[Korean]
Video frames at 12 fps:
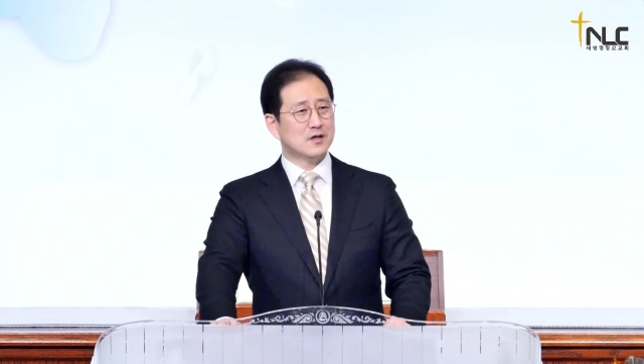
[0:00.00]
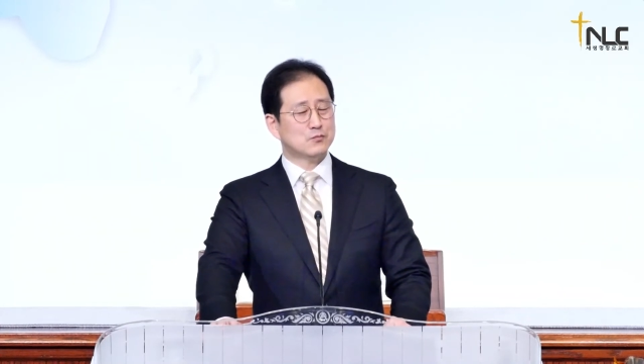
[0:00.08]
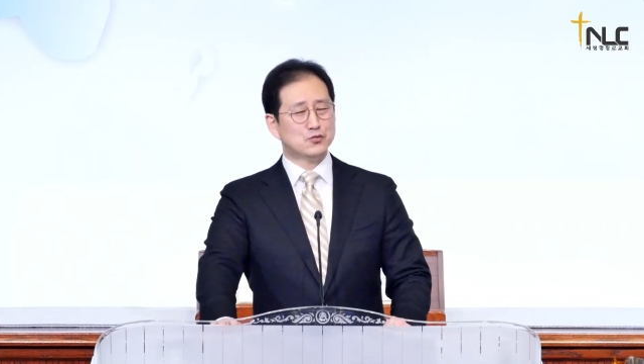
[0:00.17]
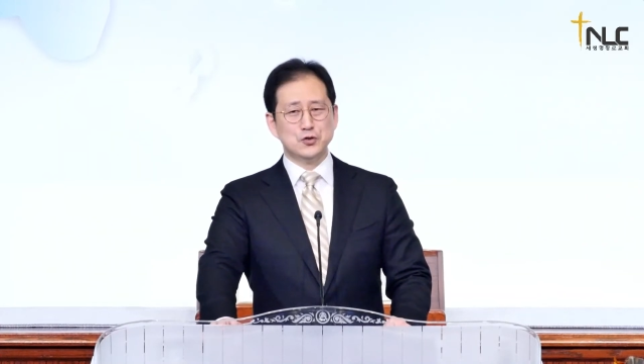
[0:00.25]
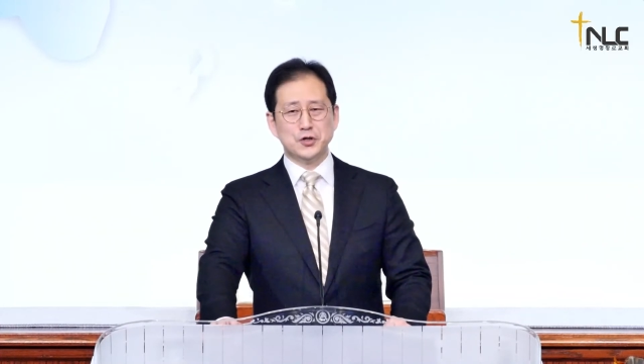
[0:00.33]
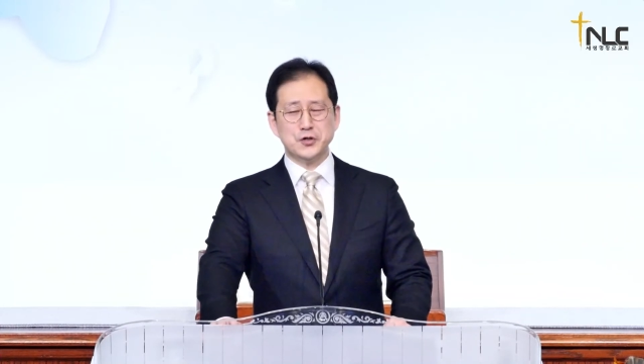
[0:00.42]

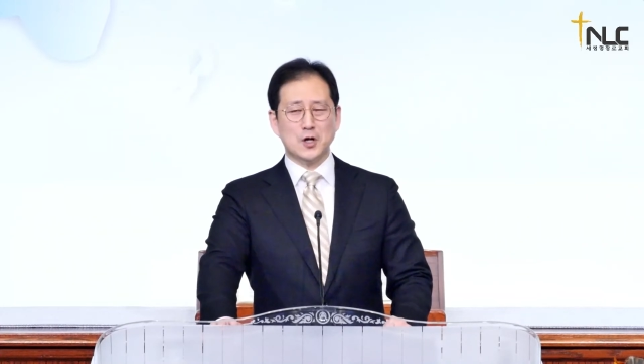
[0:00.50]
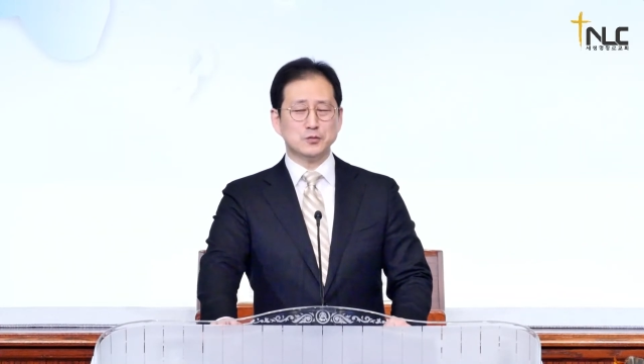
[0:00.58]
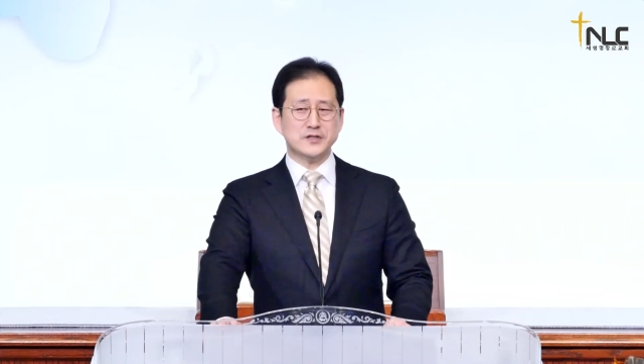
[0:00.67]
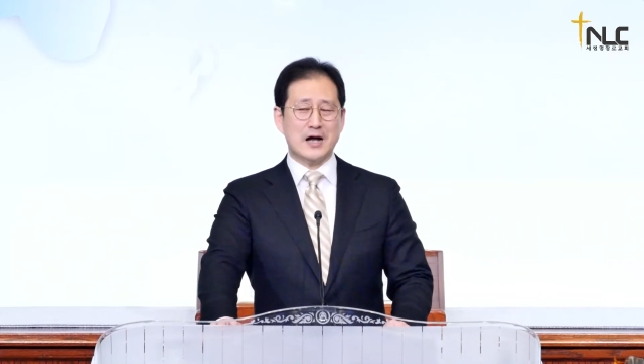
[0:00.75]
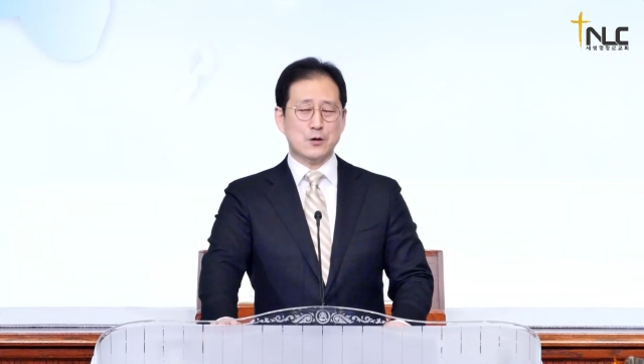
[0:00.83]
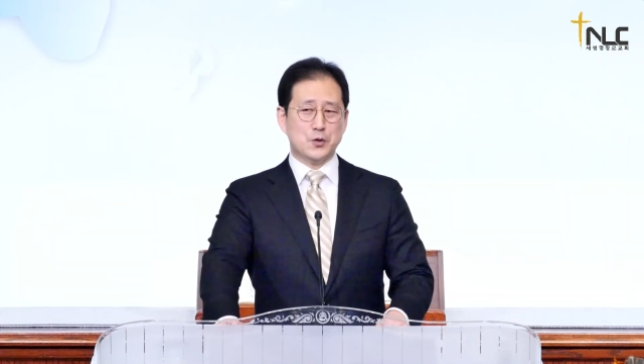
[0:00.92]
물론
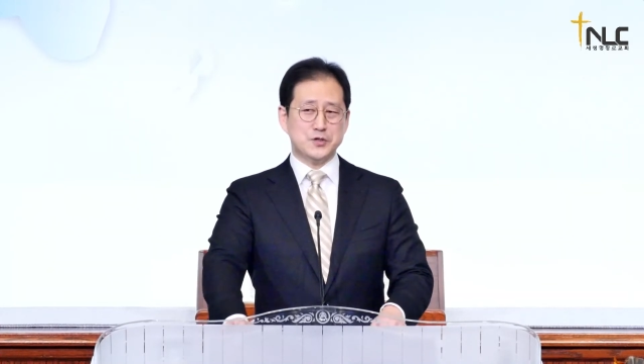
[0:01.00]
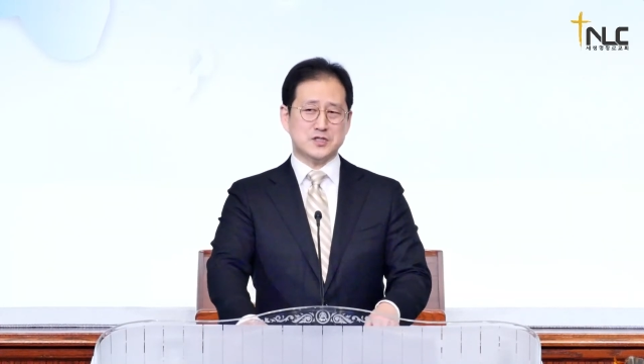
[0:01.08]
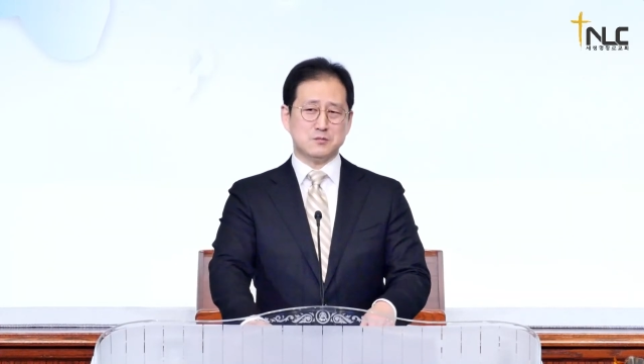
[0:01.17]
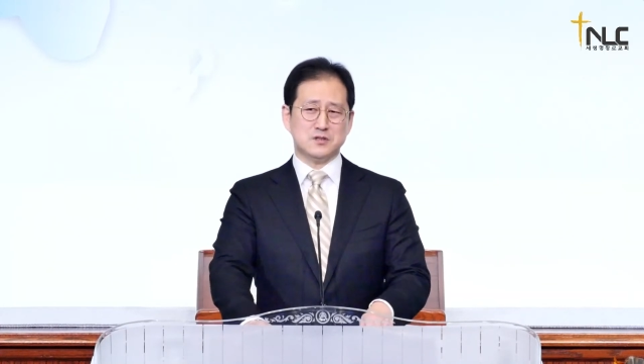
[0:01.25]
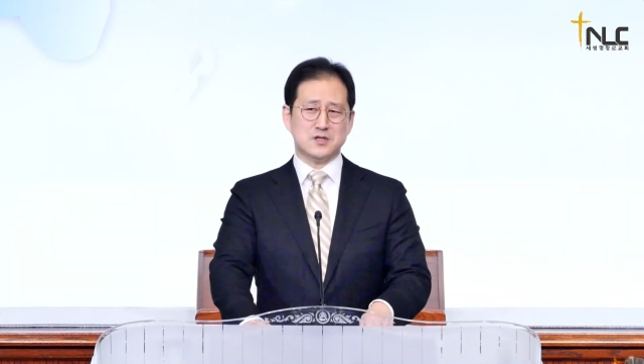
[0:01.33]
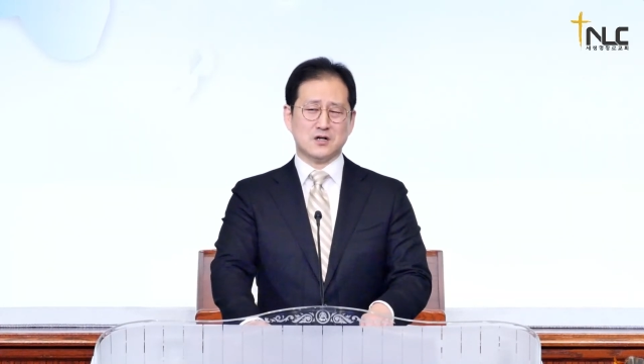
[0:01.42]
여러분 알고
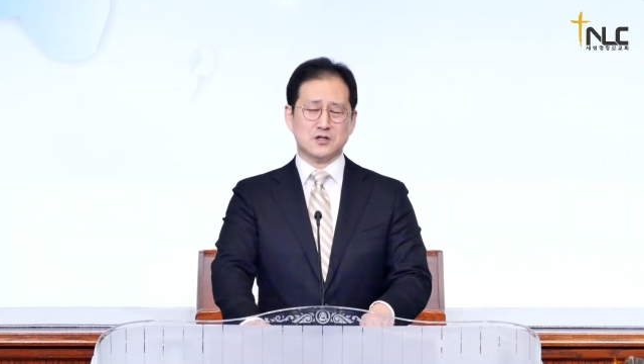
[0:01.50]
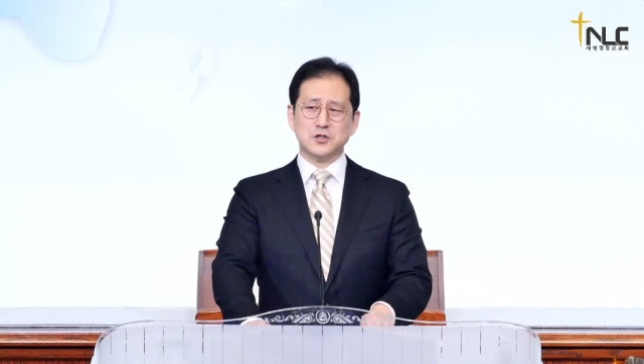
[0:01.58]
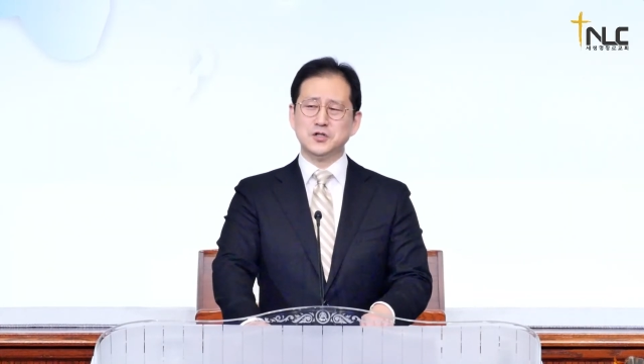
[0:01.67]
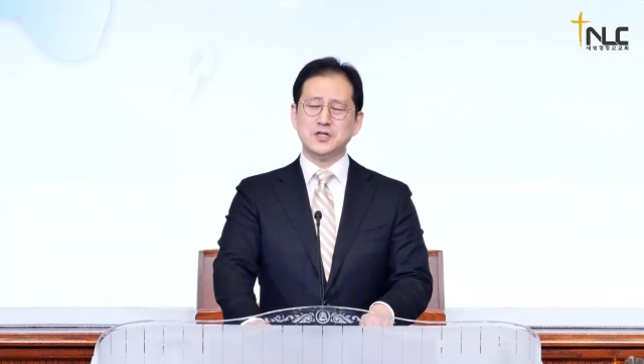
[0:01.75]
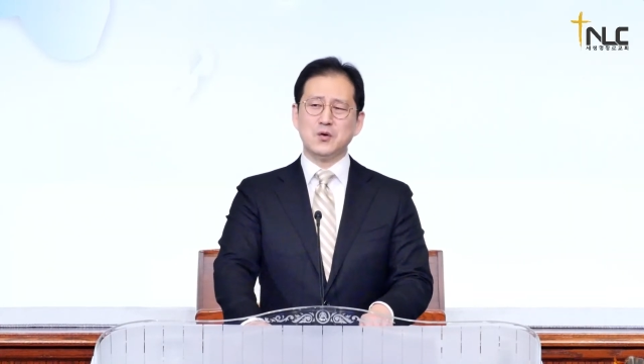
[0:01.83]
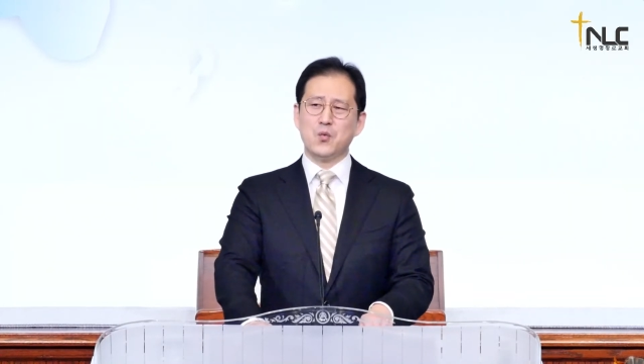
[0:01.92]
있습니다.
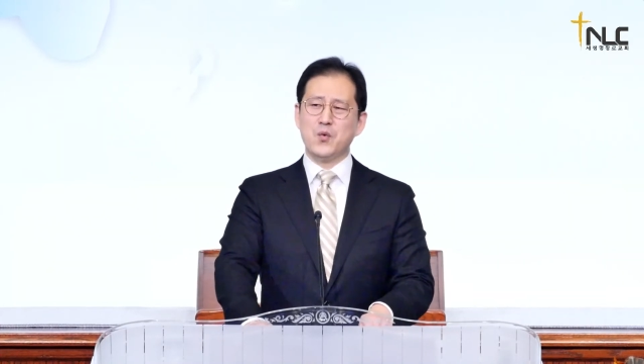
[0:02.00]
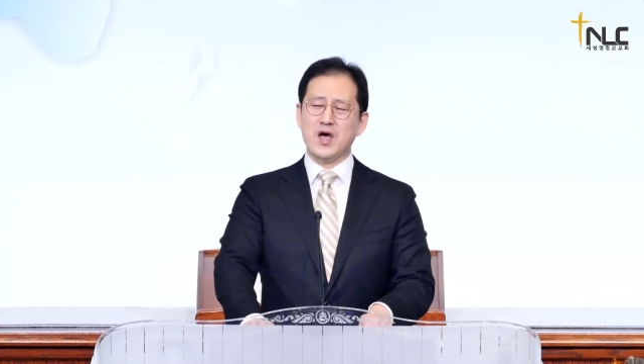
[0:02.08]
그런데